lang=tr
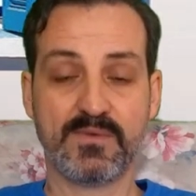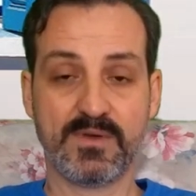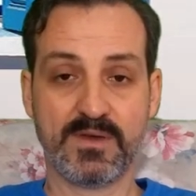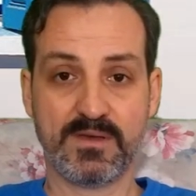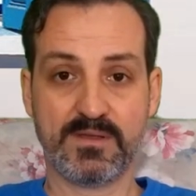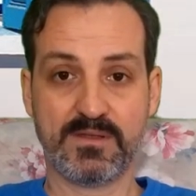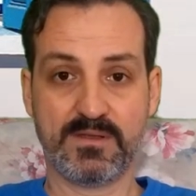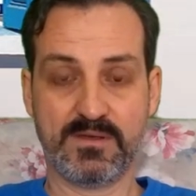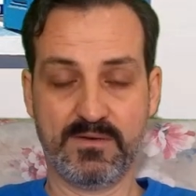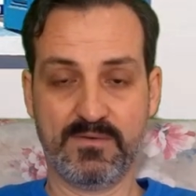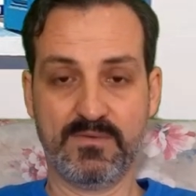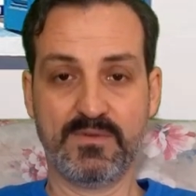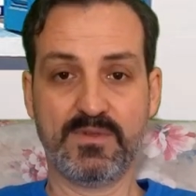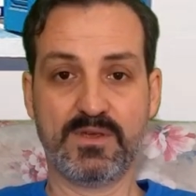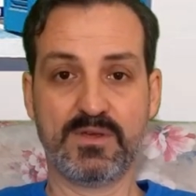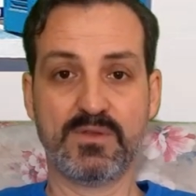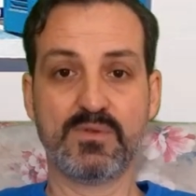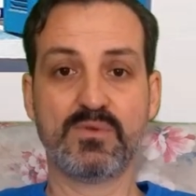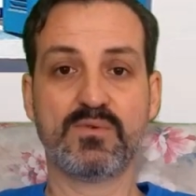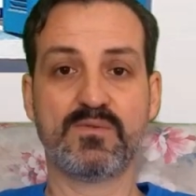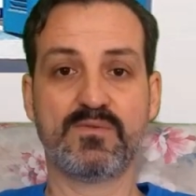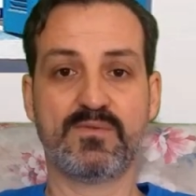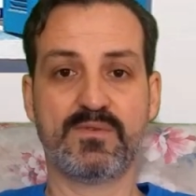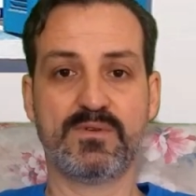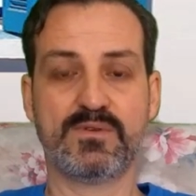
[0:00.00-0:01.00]
ve çiftçi
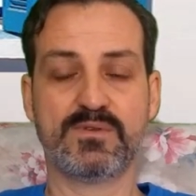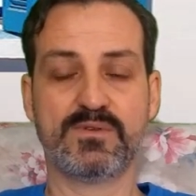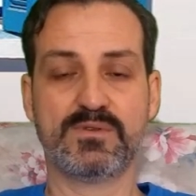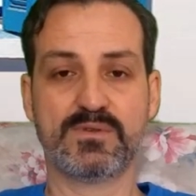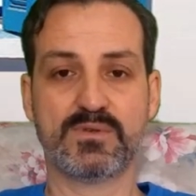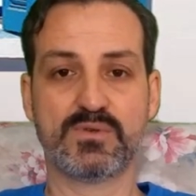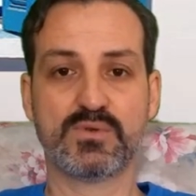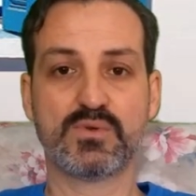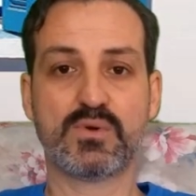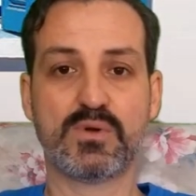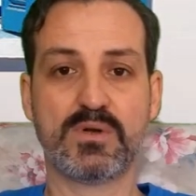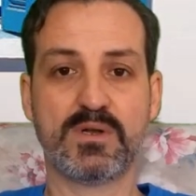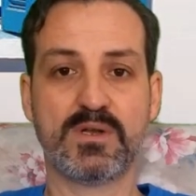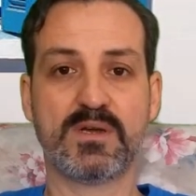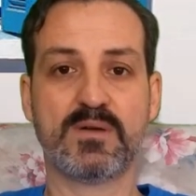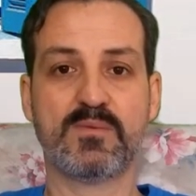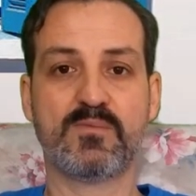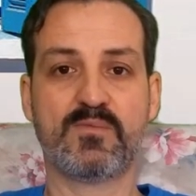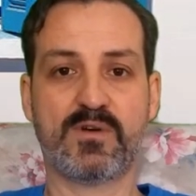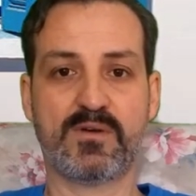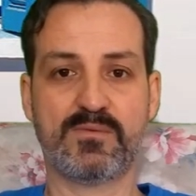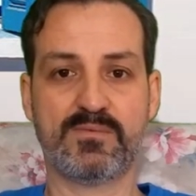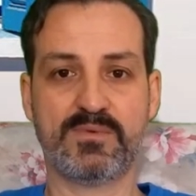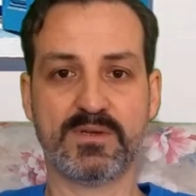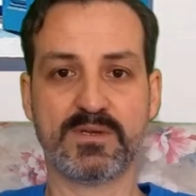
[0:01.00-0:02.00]
nüfusu zorla
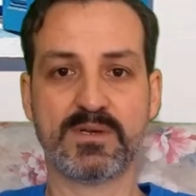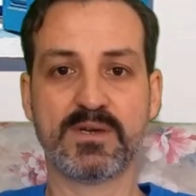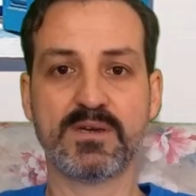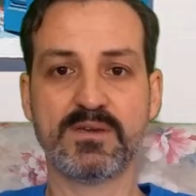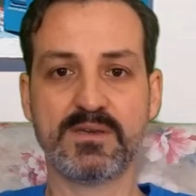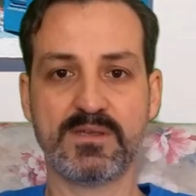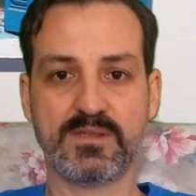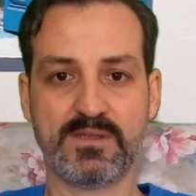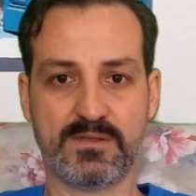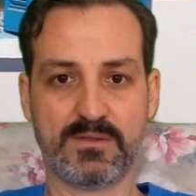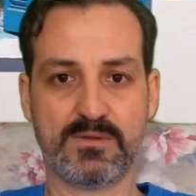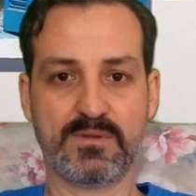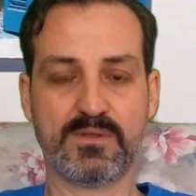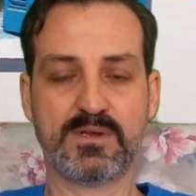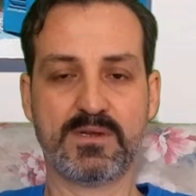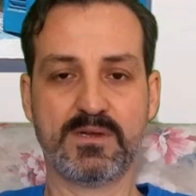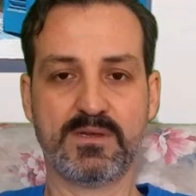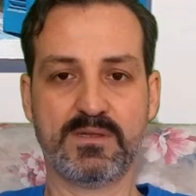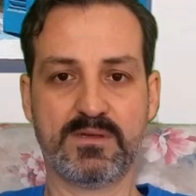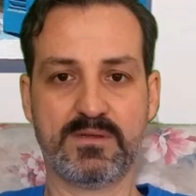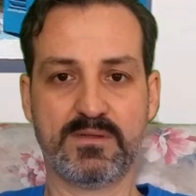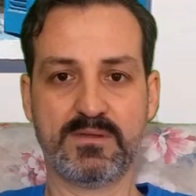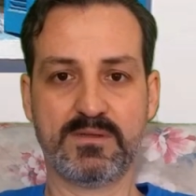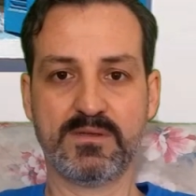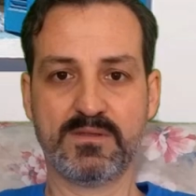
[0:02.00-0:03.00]
fabrika işçisi olarak
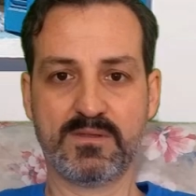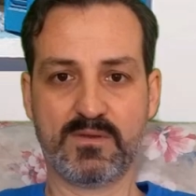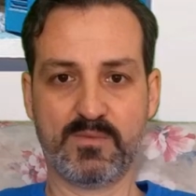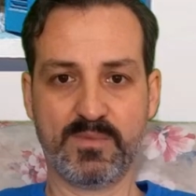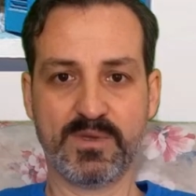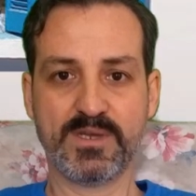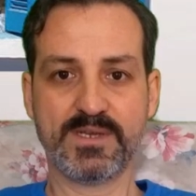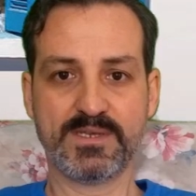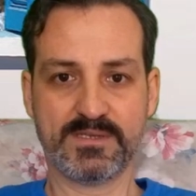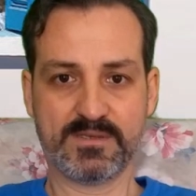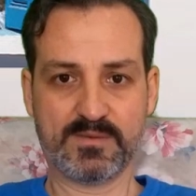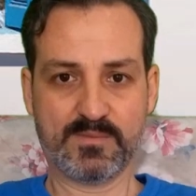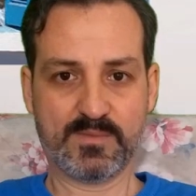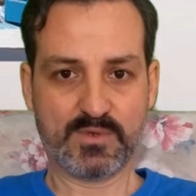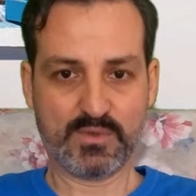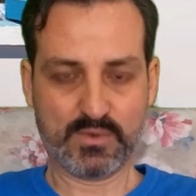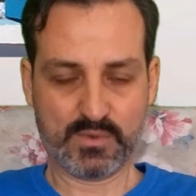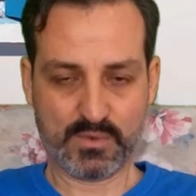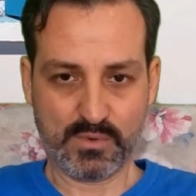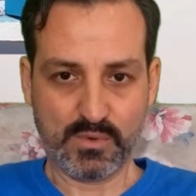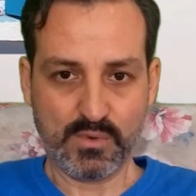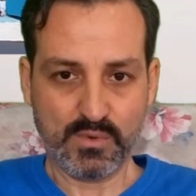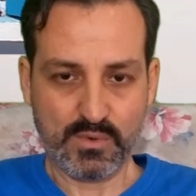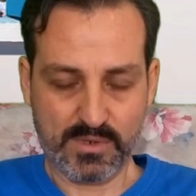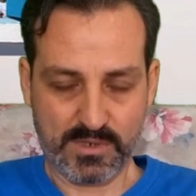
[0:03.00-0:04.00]
çalıştırmak istemesi
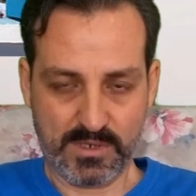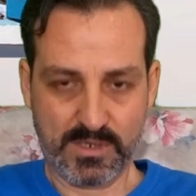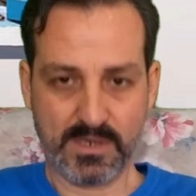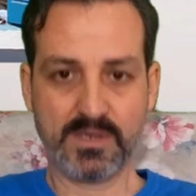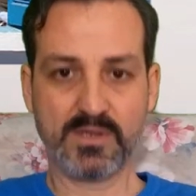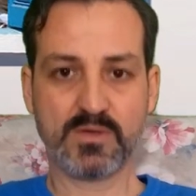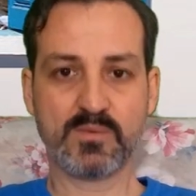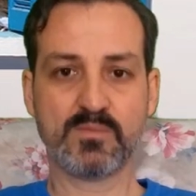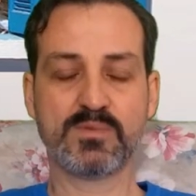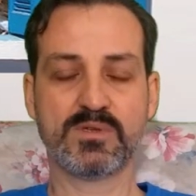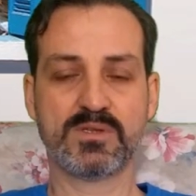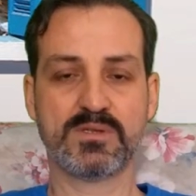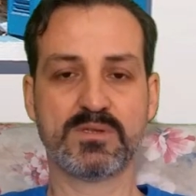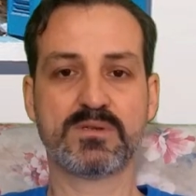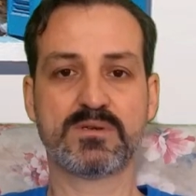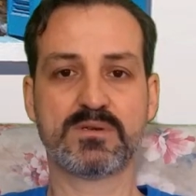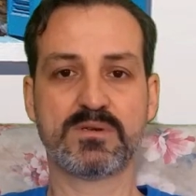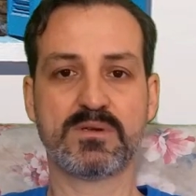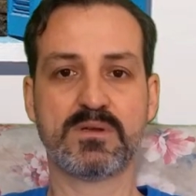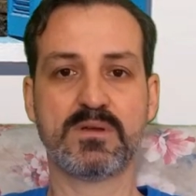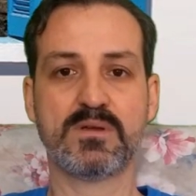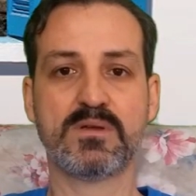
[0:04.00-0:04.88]
sonucu ortaya çıkmıştır.